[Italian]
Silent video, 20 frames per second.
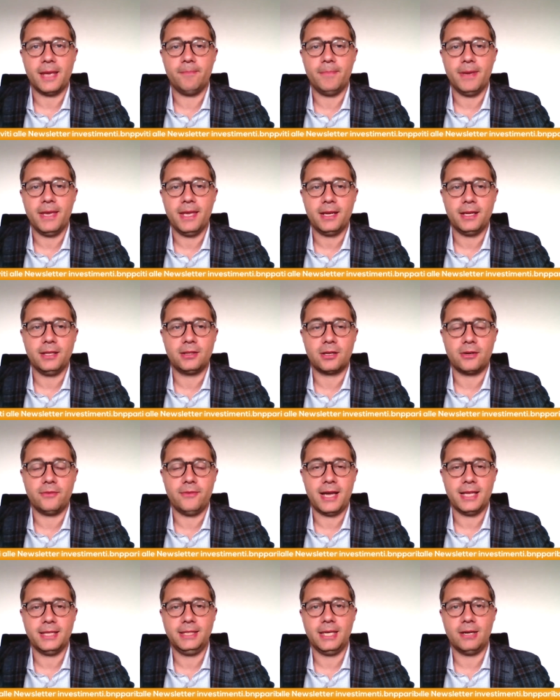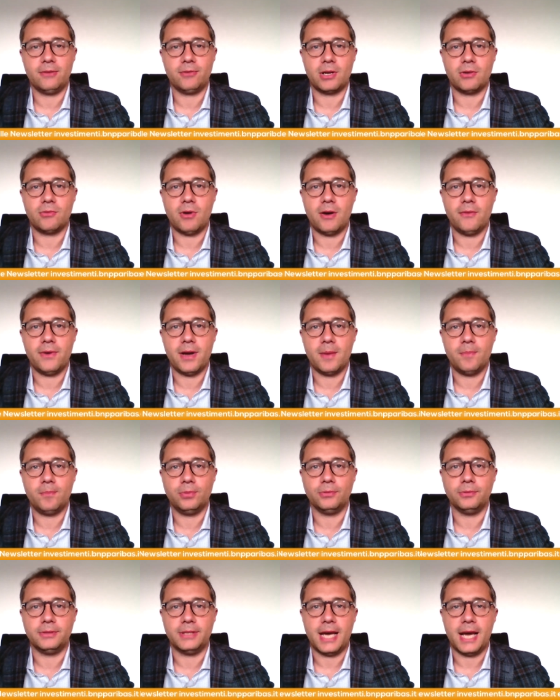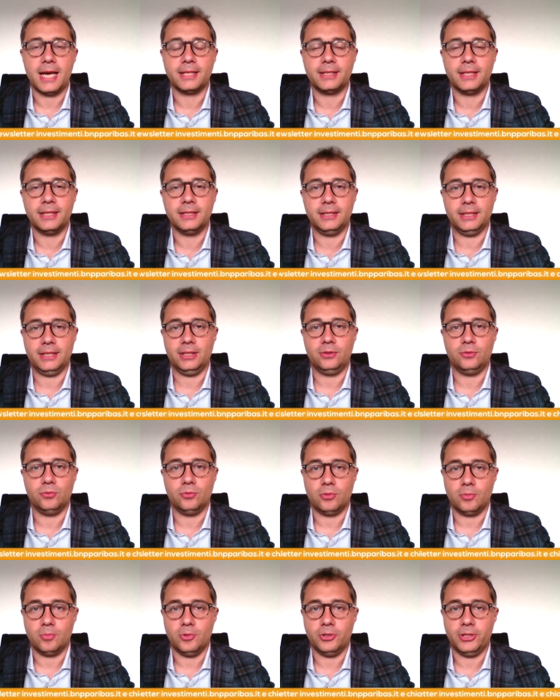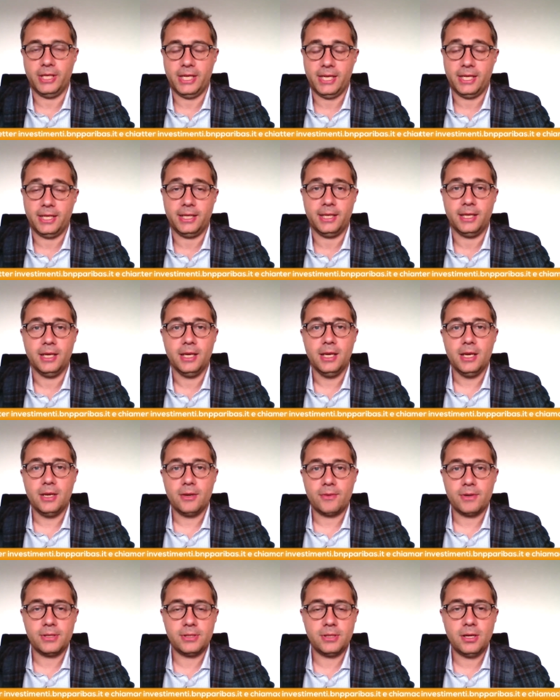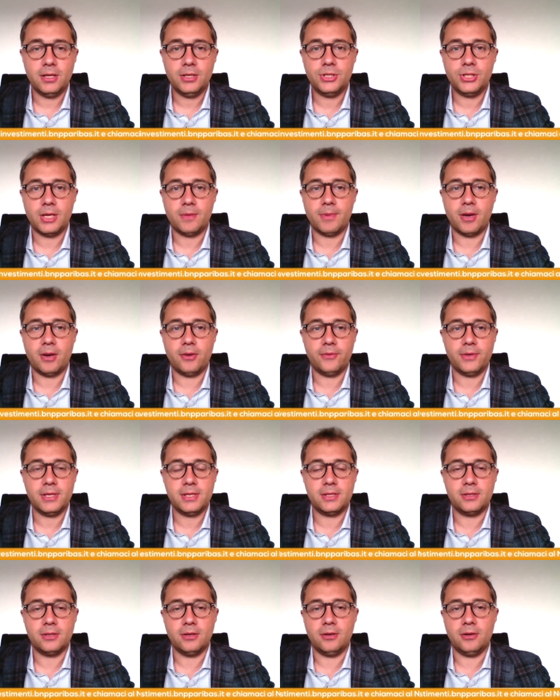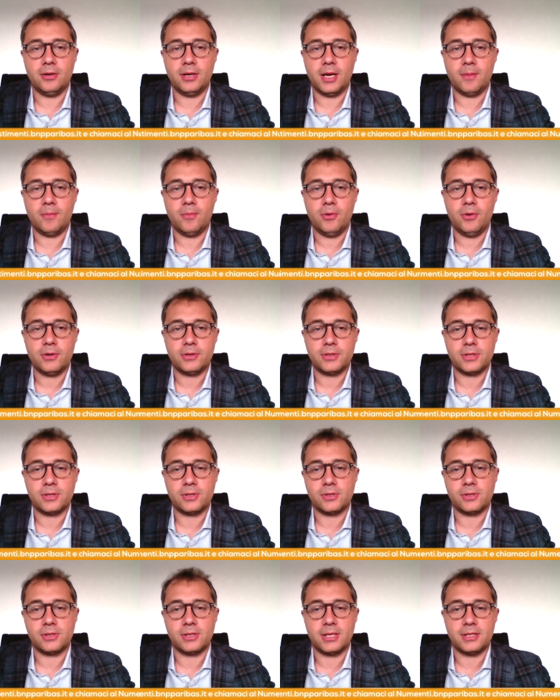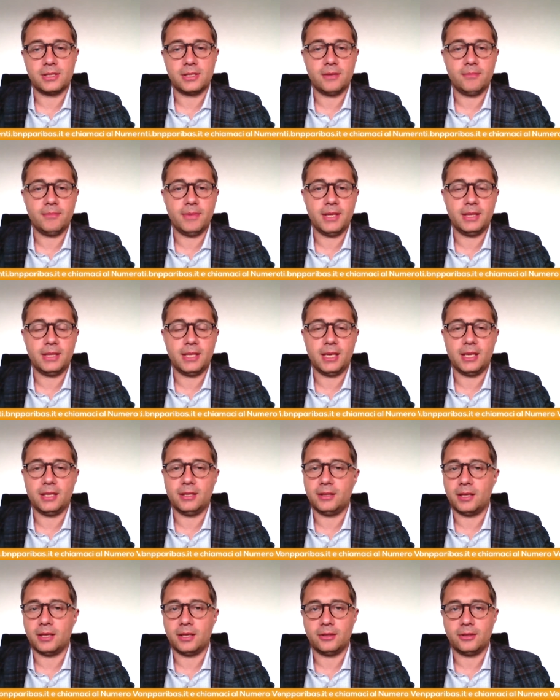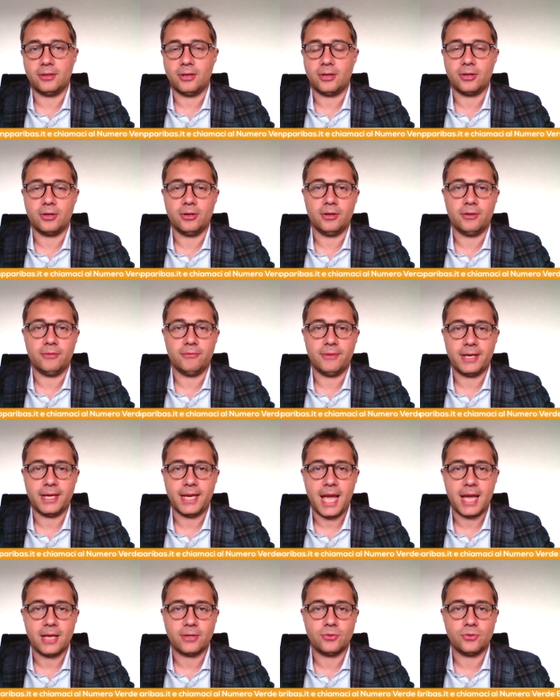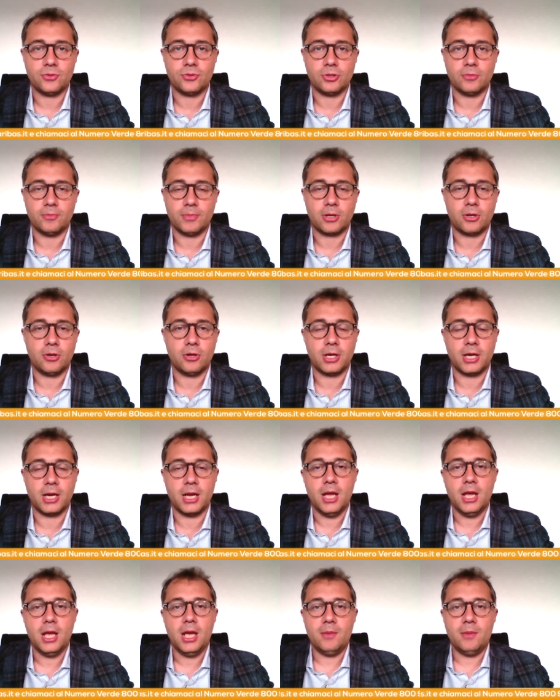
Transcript: e ben ritrovati a una nuova puntata di Turbo Daily. Quest'oggi abbiamo visto le borse sostanzialmente in territorio invariato, insomma con